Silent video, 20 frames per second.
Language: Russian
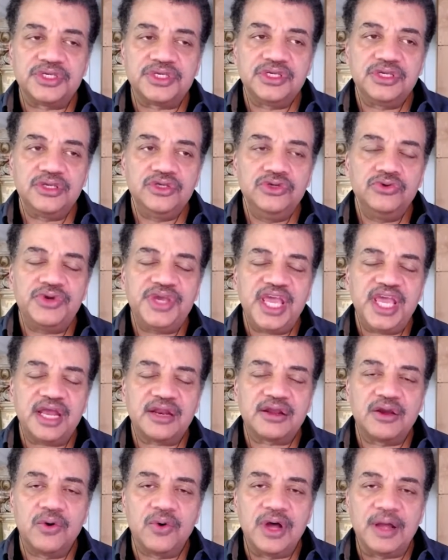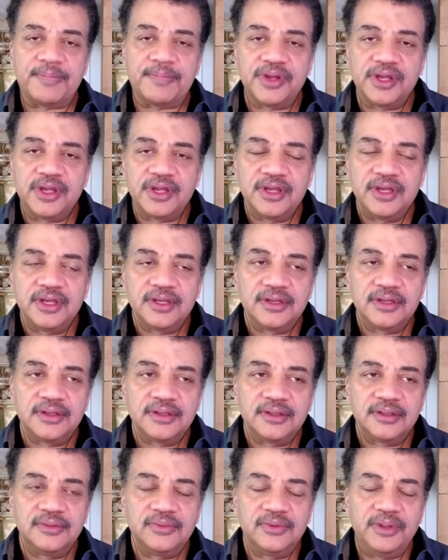то есть нельзя
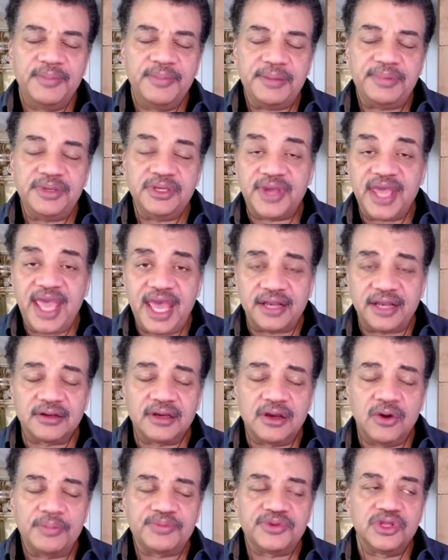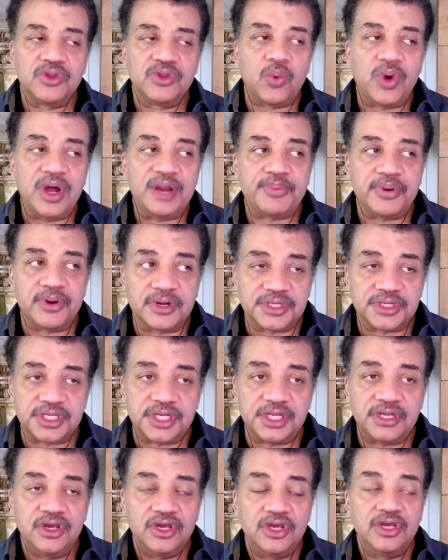подойти, или можно, к
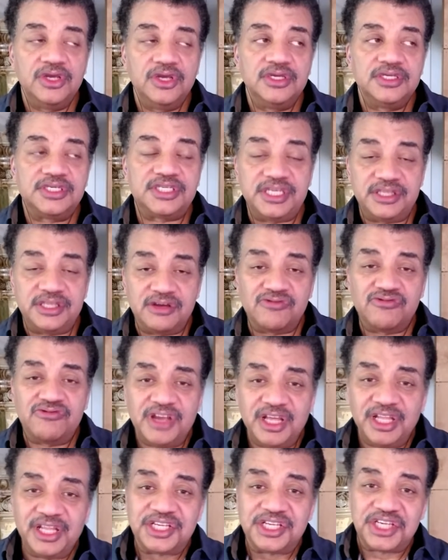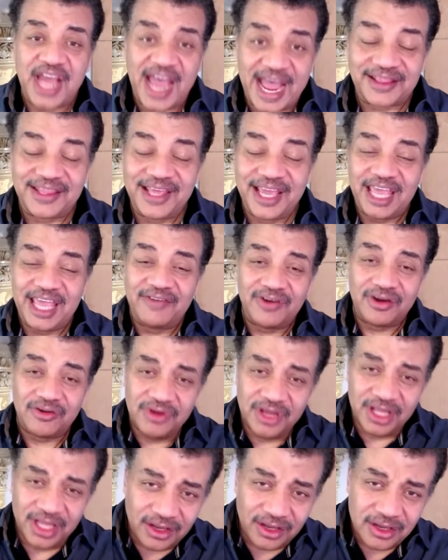игроку и увидеть, что
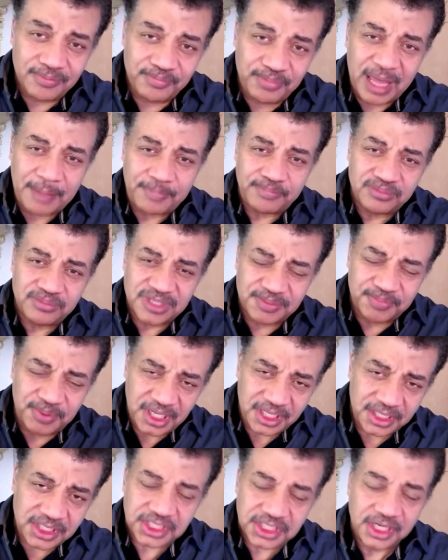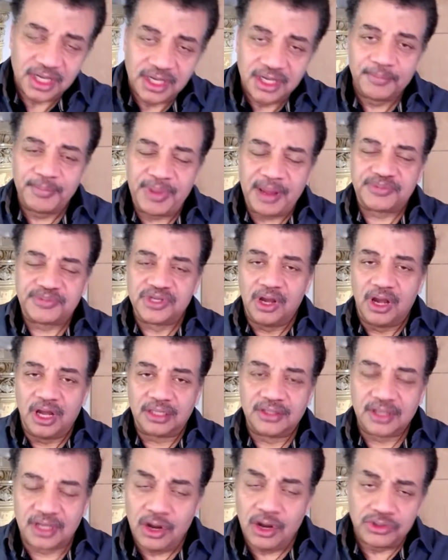тренер задвинул очень
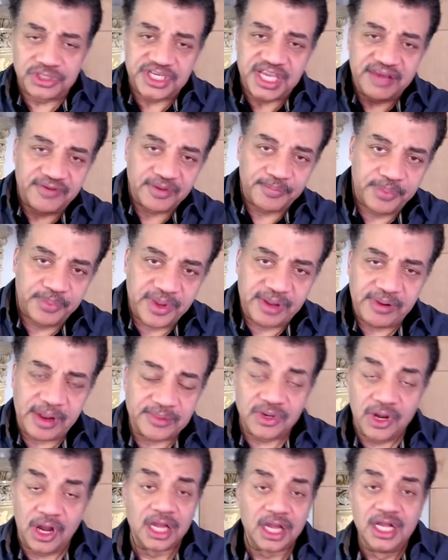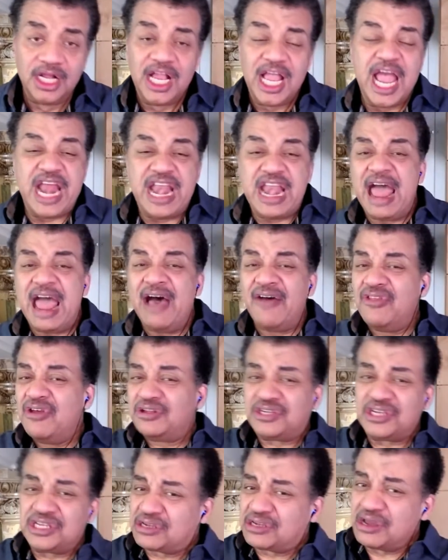мотивирующую речь, и теперь они
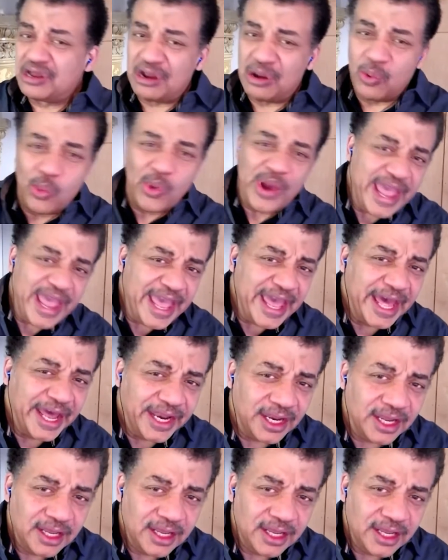победят.